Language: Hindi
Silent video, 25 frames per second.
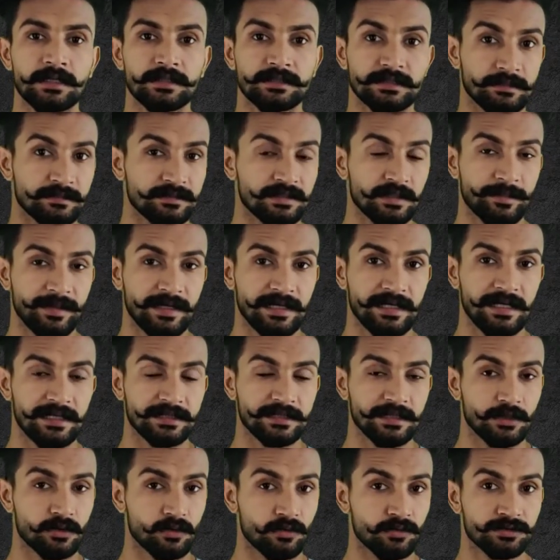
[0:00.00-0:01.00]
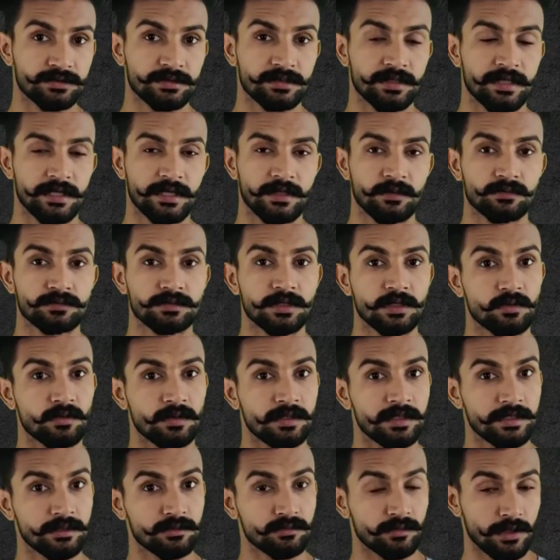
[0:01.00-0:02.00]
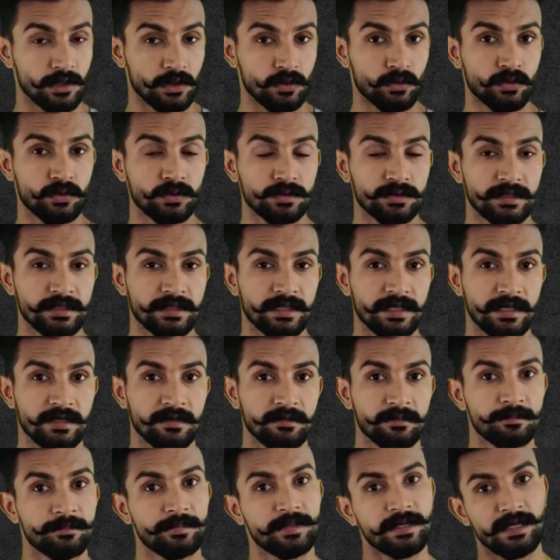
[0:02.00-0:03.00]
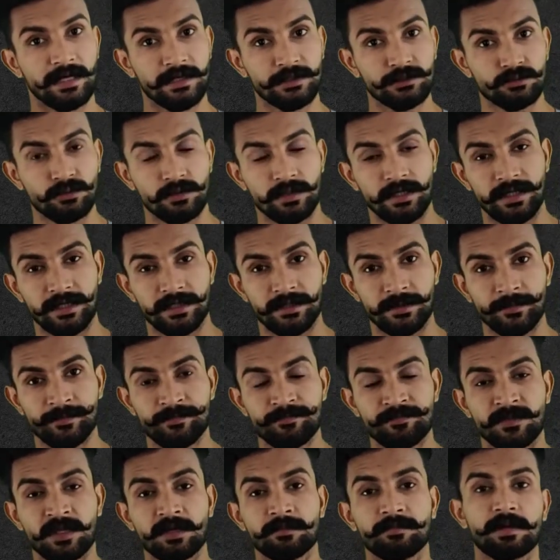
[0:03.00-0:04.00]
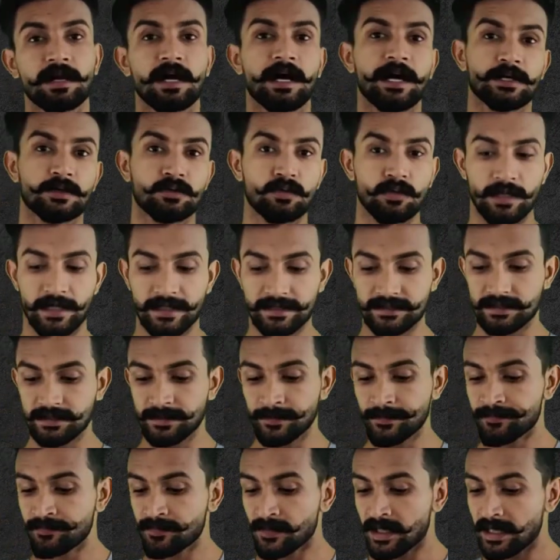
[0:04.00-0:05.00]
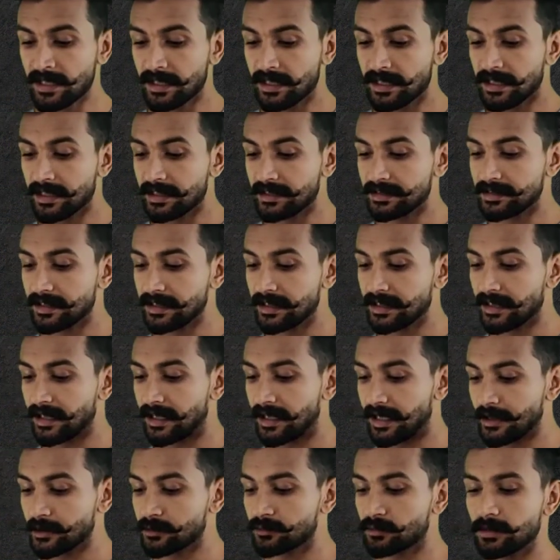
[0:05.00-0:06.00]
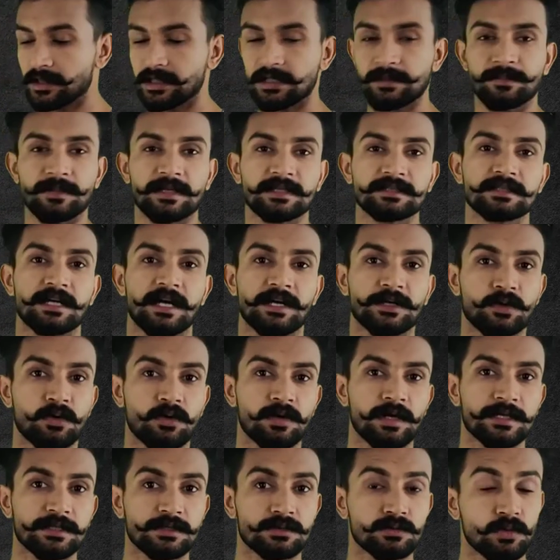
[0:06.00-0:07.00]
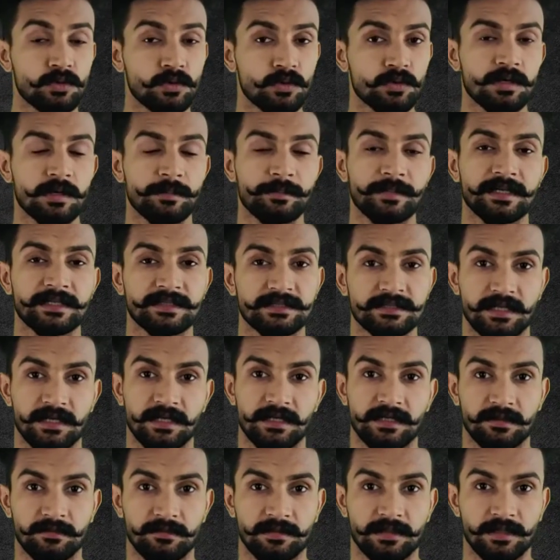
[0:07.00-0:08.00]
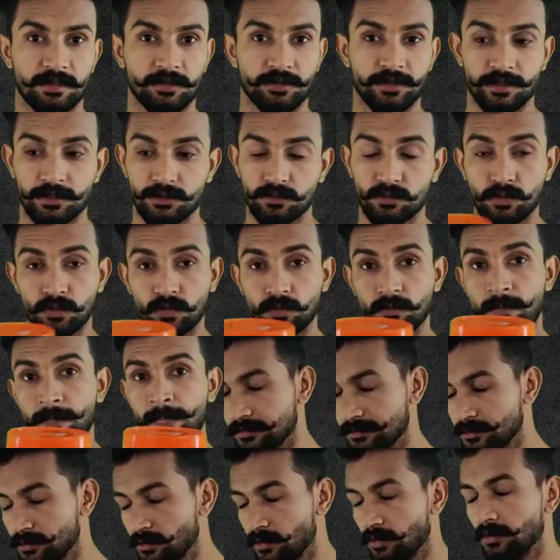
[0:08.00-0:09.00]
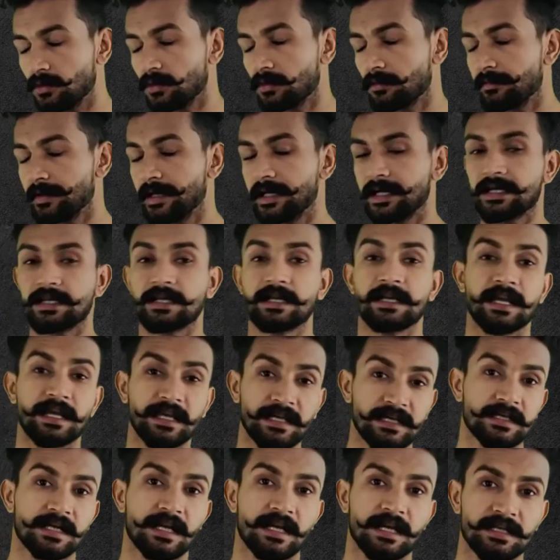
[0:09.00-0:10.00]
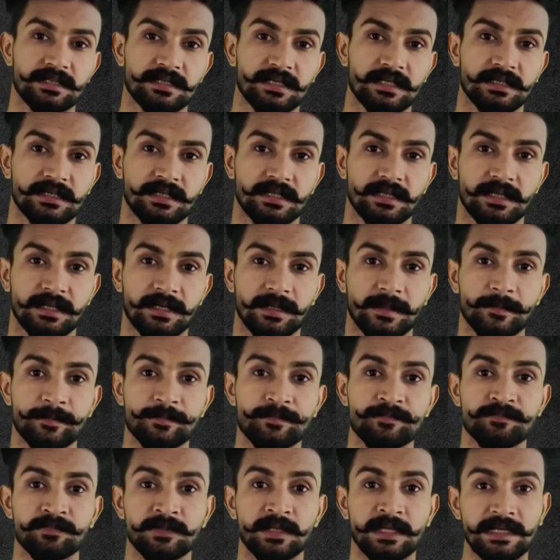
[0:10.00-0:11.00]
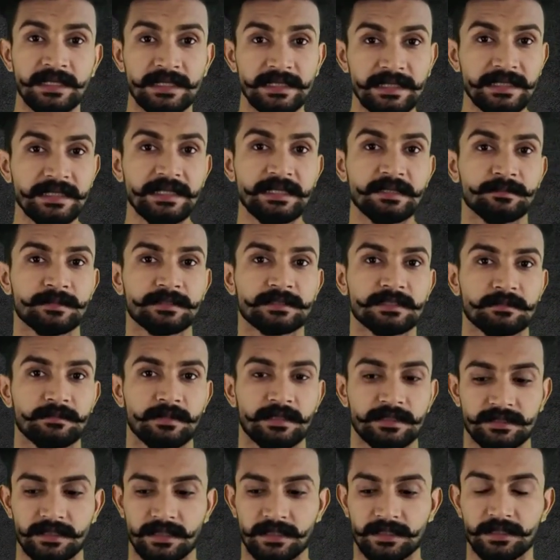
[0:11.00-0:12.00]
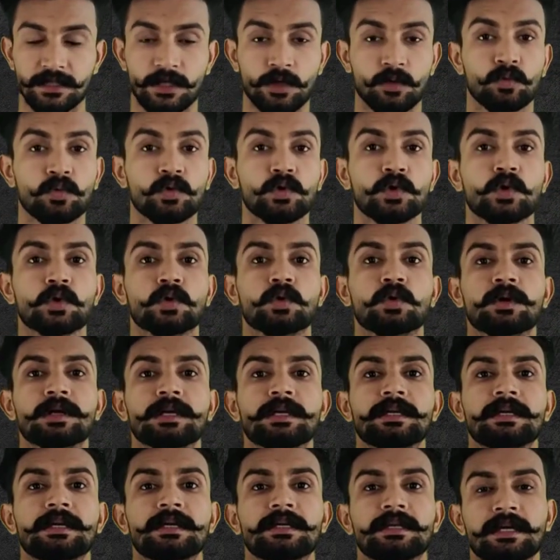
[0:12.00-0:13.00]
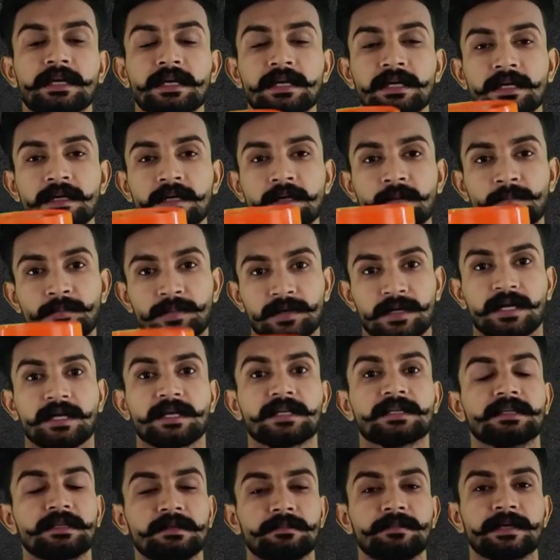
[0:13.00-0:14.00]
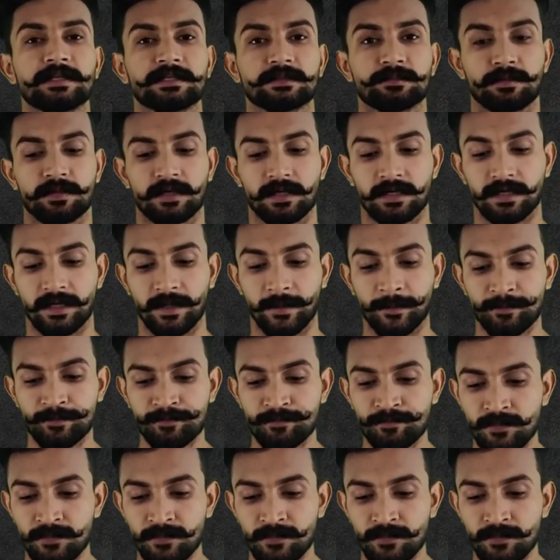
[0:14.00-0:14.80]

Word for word: सबसे पहले आता है कॉन्सेंट्रेट उसकी क्वालिटी थोड़ा लो होती है फिर आइसोलेट फिर हाइड्रोलाइज ये आइसोलेट प्लस हाइड्रोलाइज दोनों का मिक्सचर है ये वाला बनेट तो जो लोग वेट गेन करना चाहते हैं लीन मसलमा चाहते हैं उन लोगों के लिए ये प्रोडक्ट दी बेस्ट प्रोडक्ट है